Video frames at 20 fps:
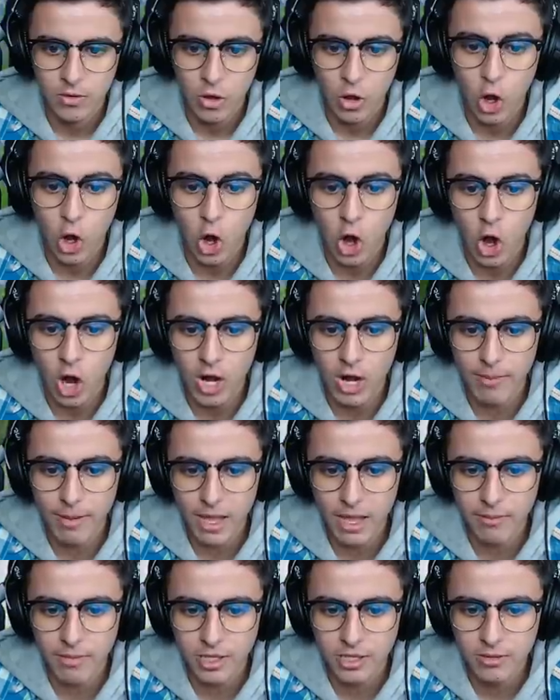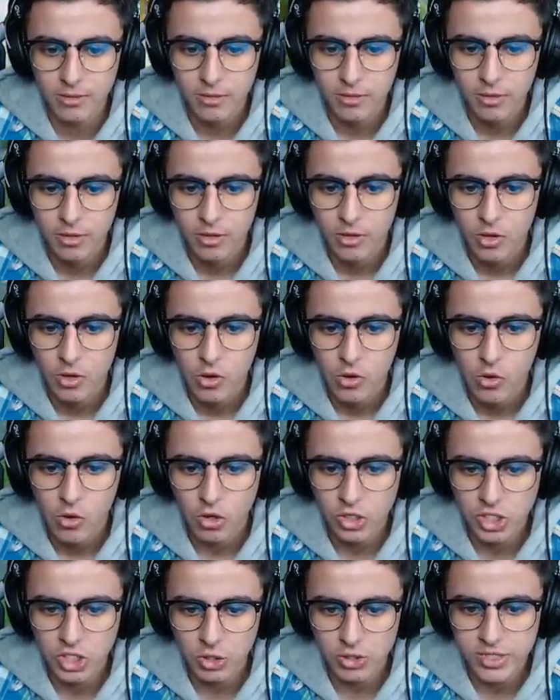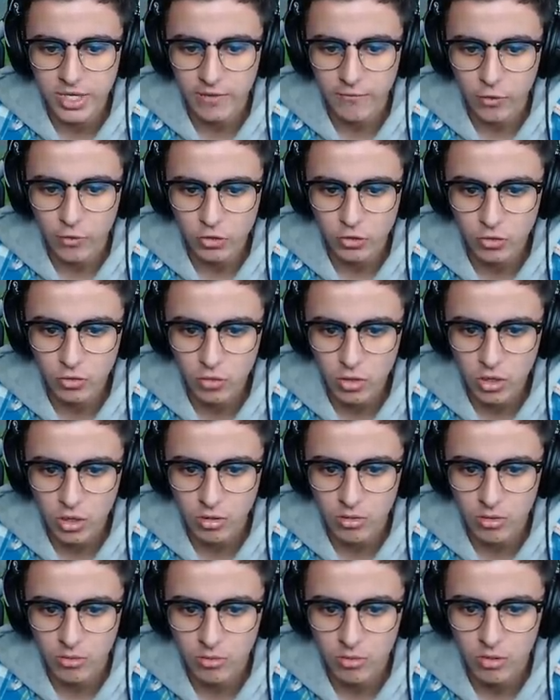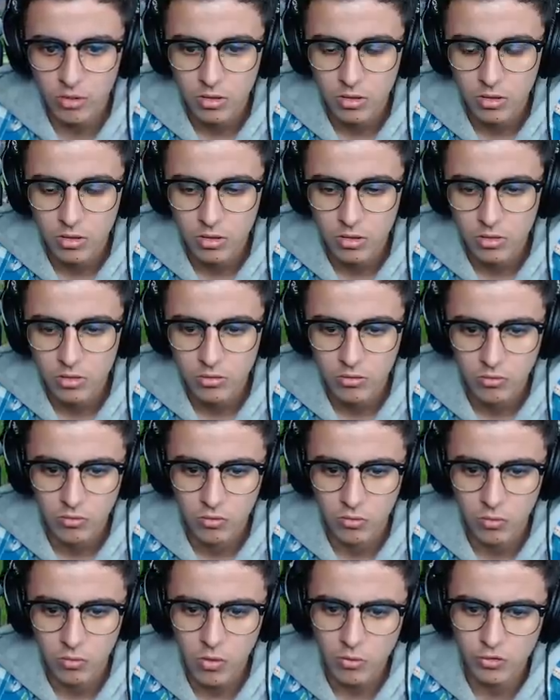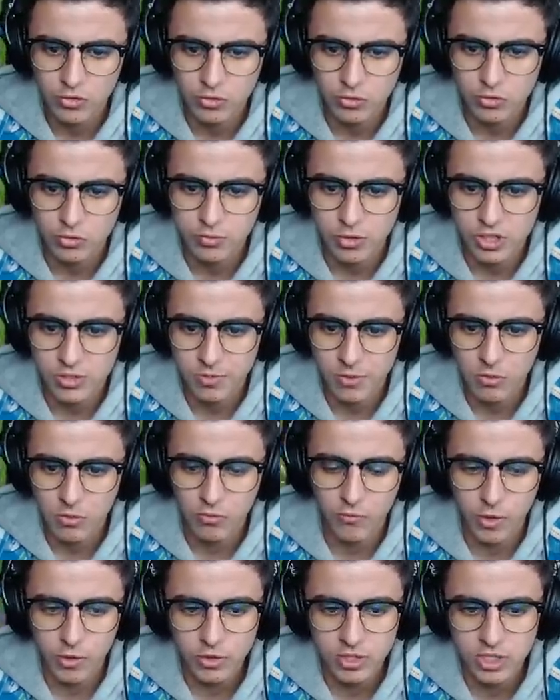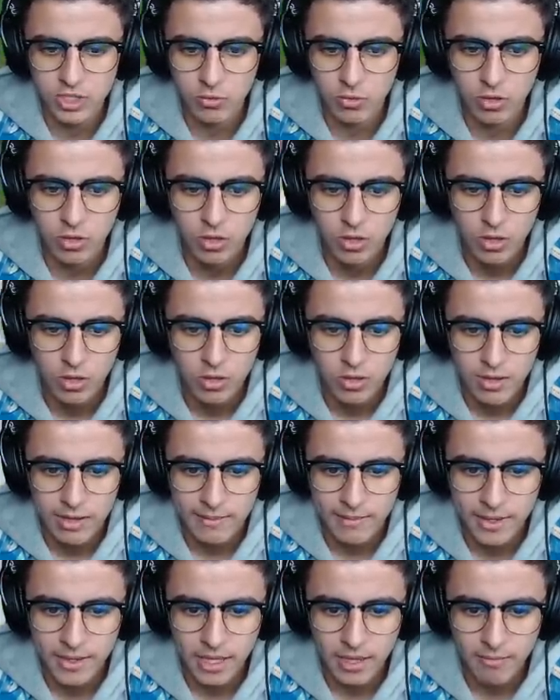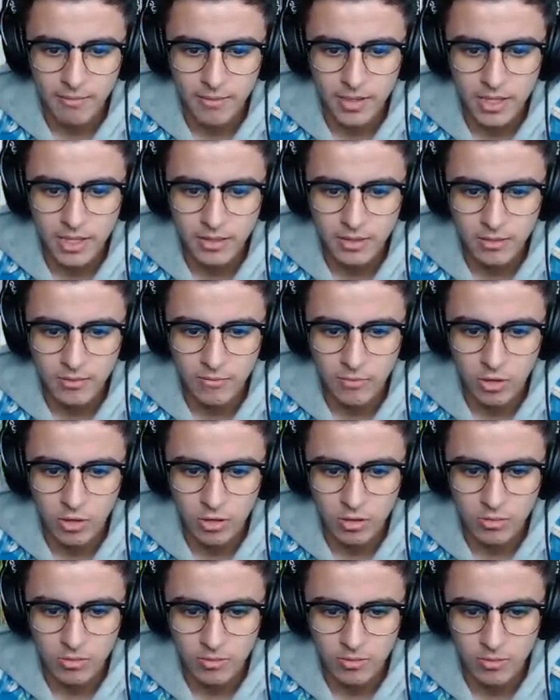Oh, là-bas, y'a un mec. Oh, j'ai réussi à le voir de loin quand même. Wow, je, je pensais pas qu'on le voyait aussi de loin. Là-bas, y'a un mec, voilà.